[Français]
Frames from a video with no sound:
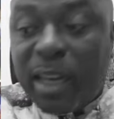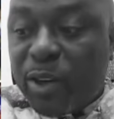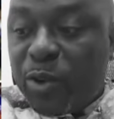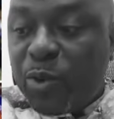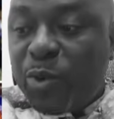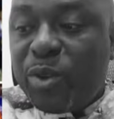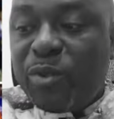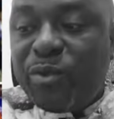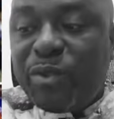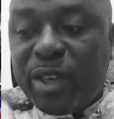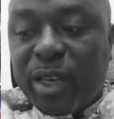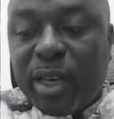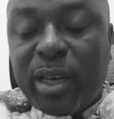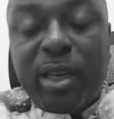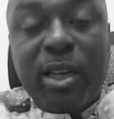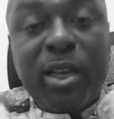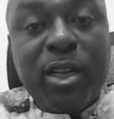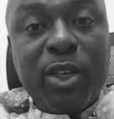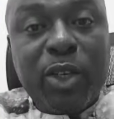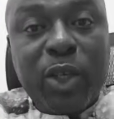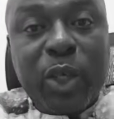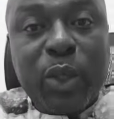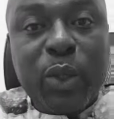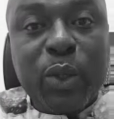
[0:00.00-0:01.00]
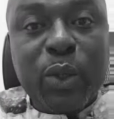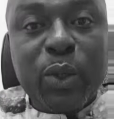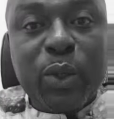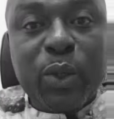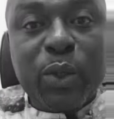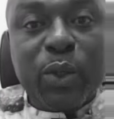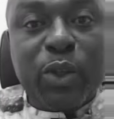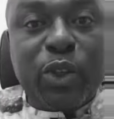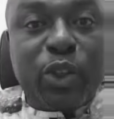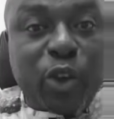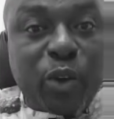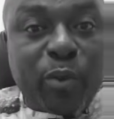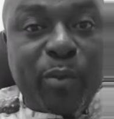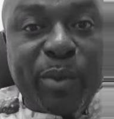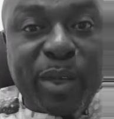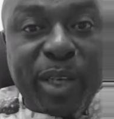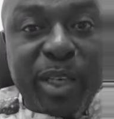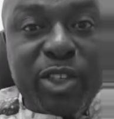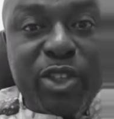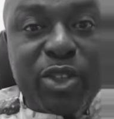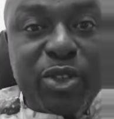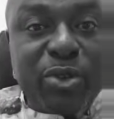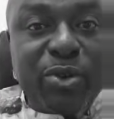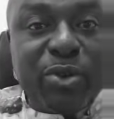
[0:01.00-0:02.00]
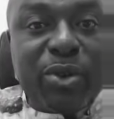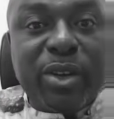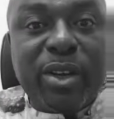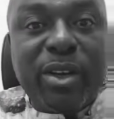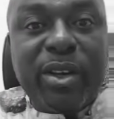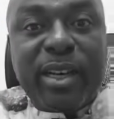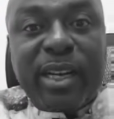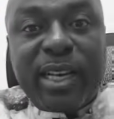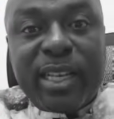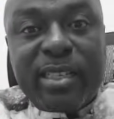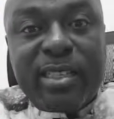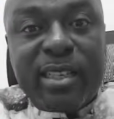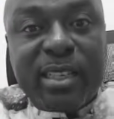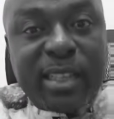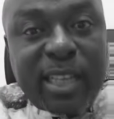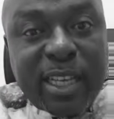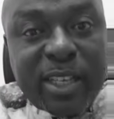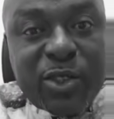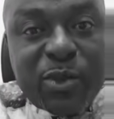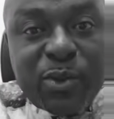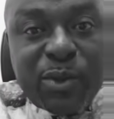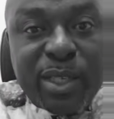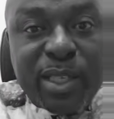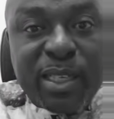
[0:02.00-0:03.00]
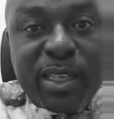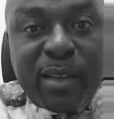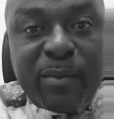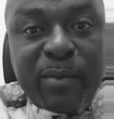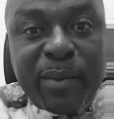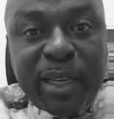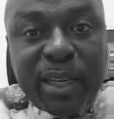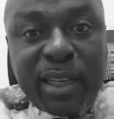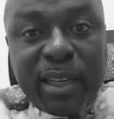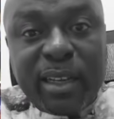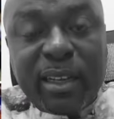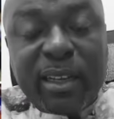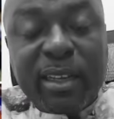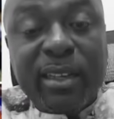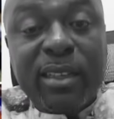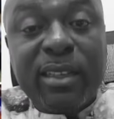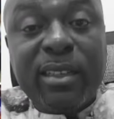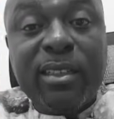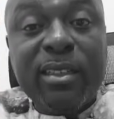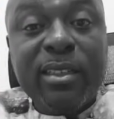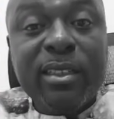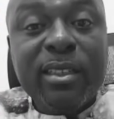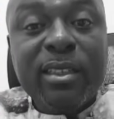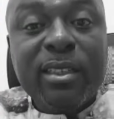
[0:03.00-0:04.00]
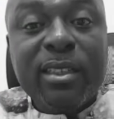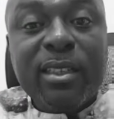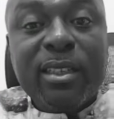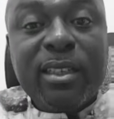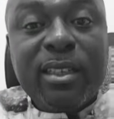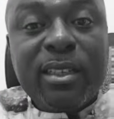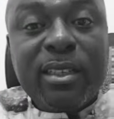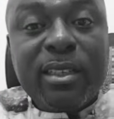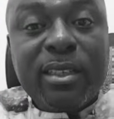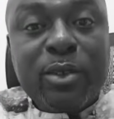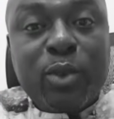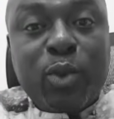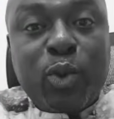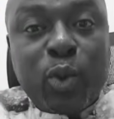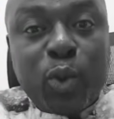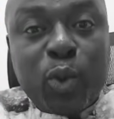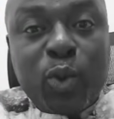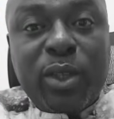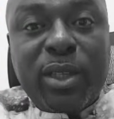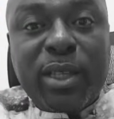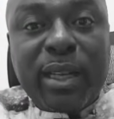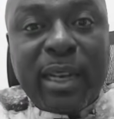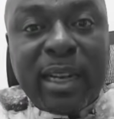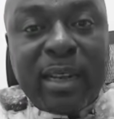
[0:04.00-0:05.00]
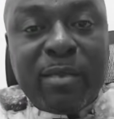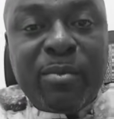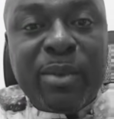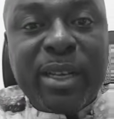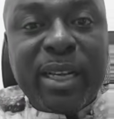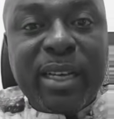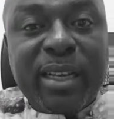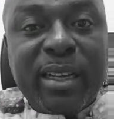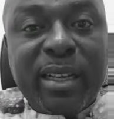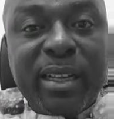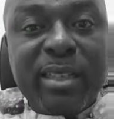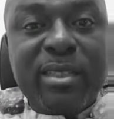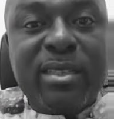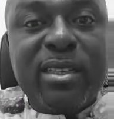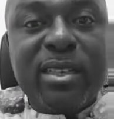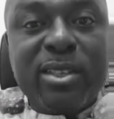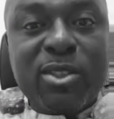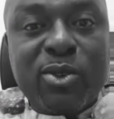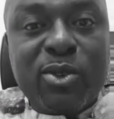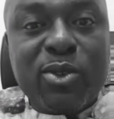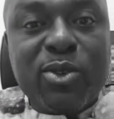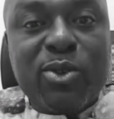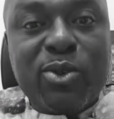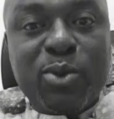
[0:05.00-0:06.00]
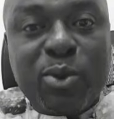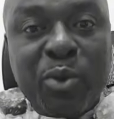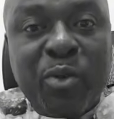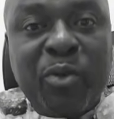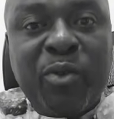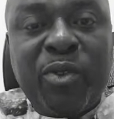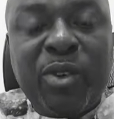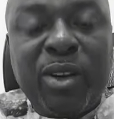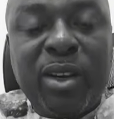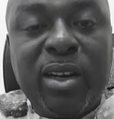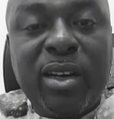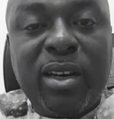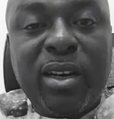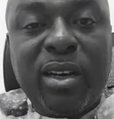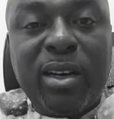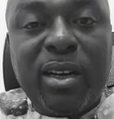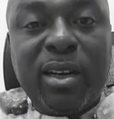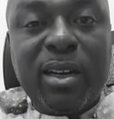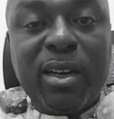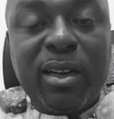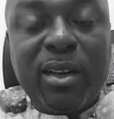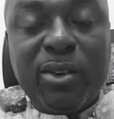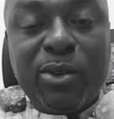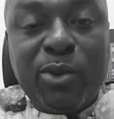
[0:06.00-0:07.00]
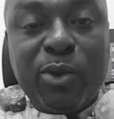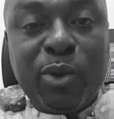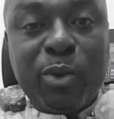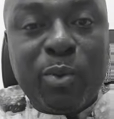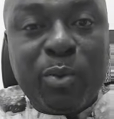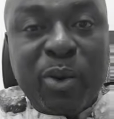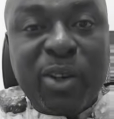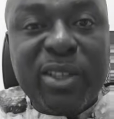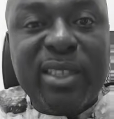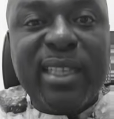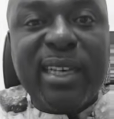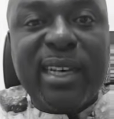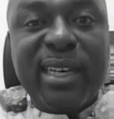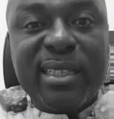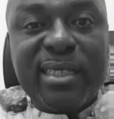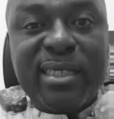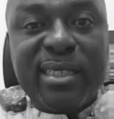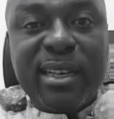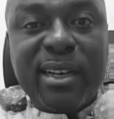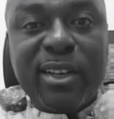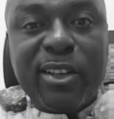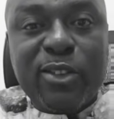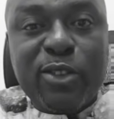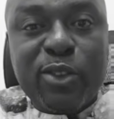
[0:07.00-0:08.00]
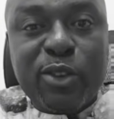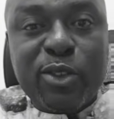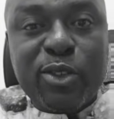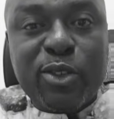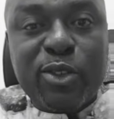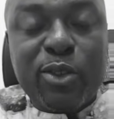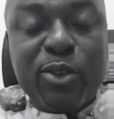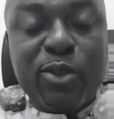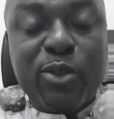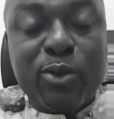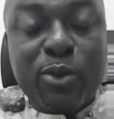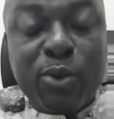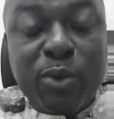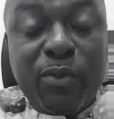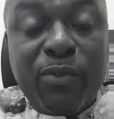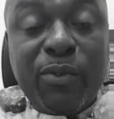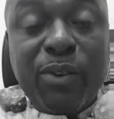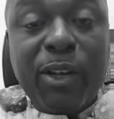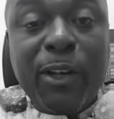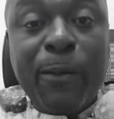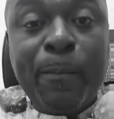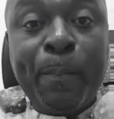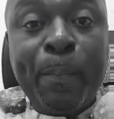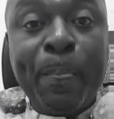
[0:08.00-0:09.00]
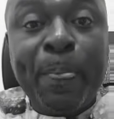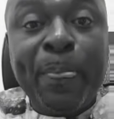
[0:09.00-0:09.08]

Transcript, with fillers: nuit vient de tomber sur les États-Unis d'Amérique. Toute l'Amérique retient son souffle, le monde entier retient son souffle.